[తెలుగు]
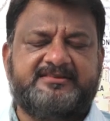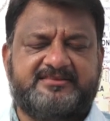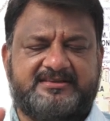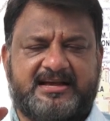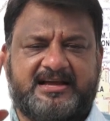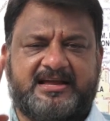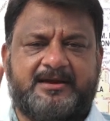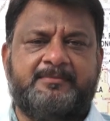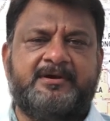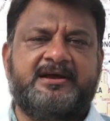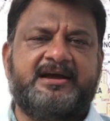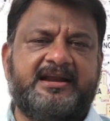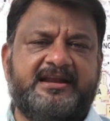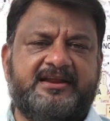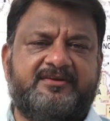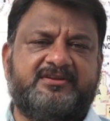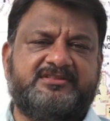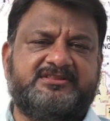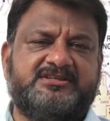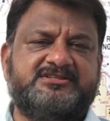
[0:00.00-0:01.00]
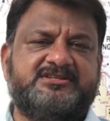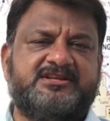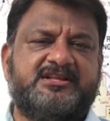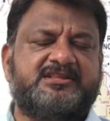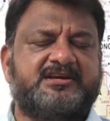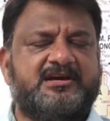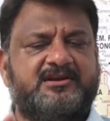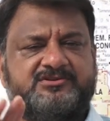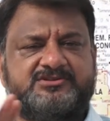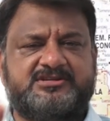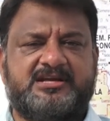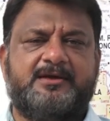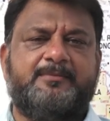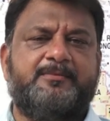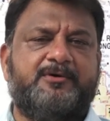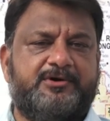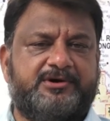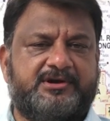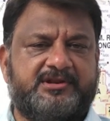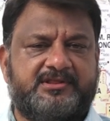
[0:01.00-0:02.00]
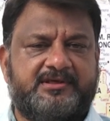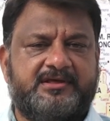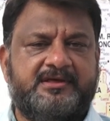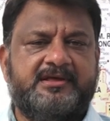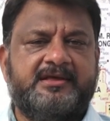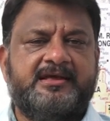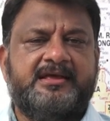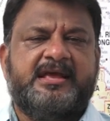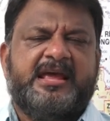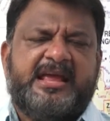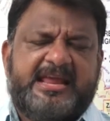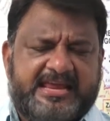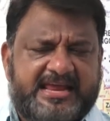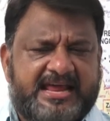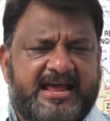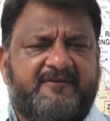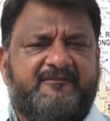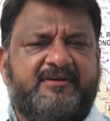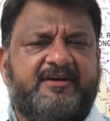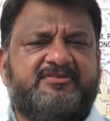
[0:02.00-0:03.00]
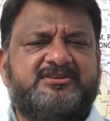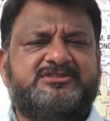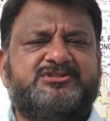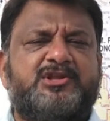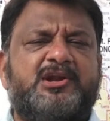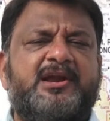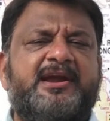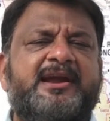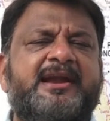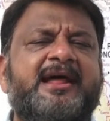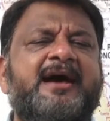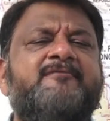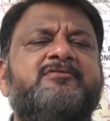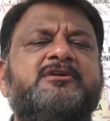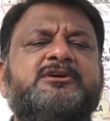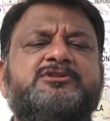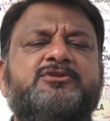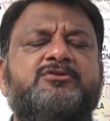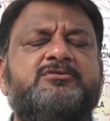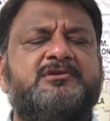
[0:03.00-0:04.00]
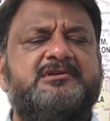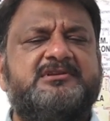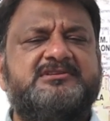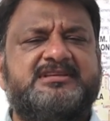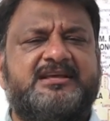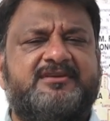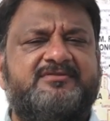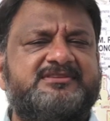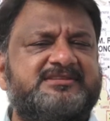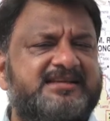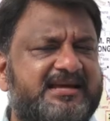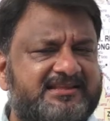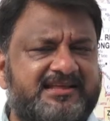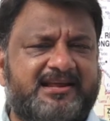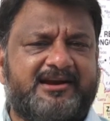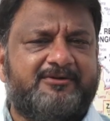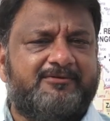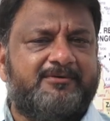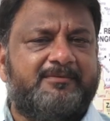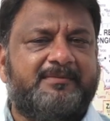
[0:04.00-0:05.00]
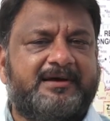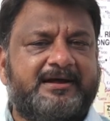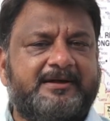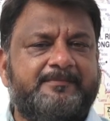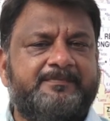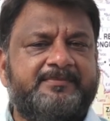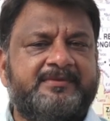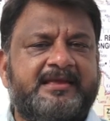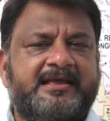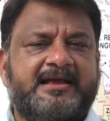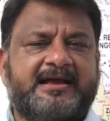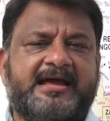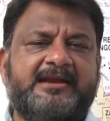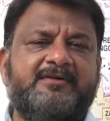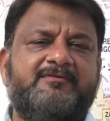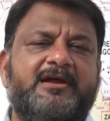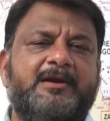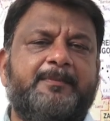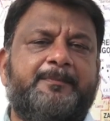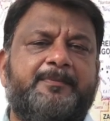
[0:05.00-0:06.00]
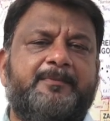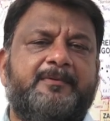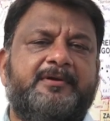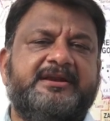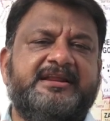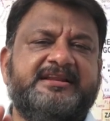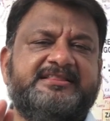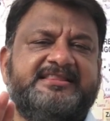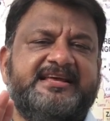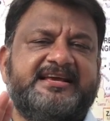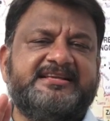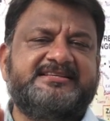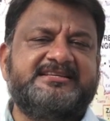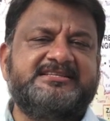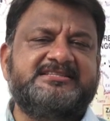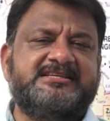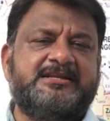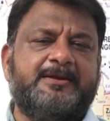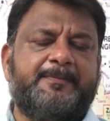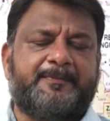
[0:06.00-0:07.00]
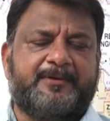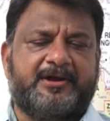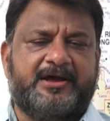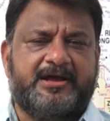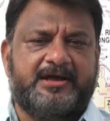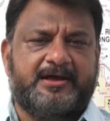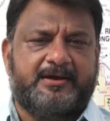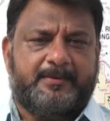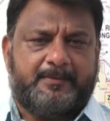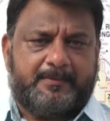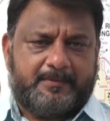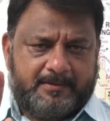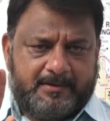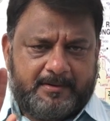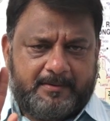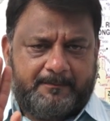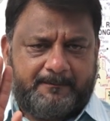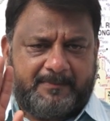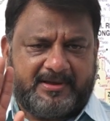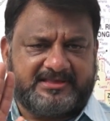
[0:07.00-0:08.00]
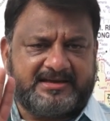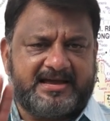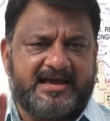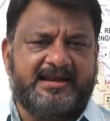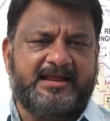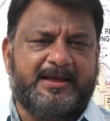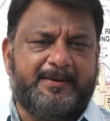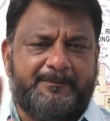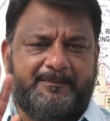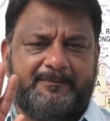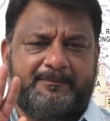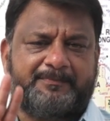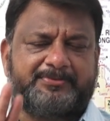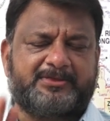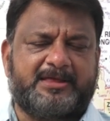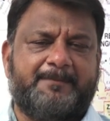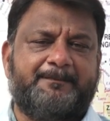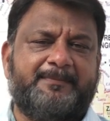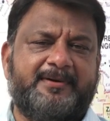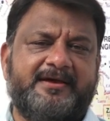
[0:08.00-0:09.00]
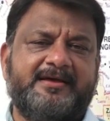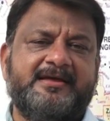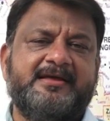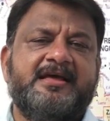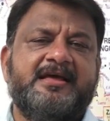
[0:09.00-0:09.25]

అది సక్రమంగా నిర్వర్తించినంతకాలం చాలా బాగుంటుంది ఏ వ్యవస్థలో అయినా అవకతవకలు సర్వసాధారణం అమ్మ hmm. కానీ వాళ్ళు నిర్దేశించిన ప్రా పథకానికి తప్ప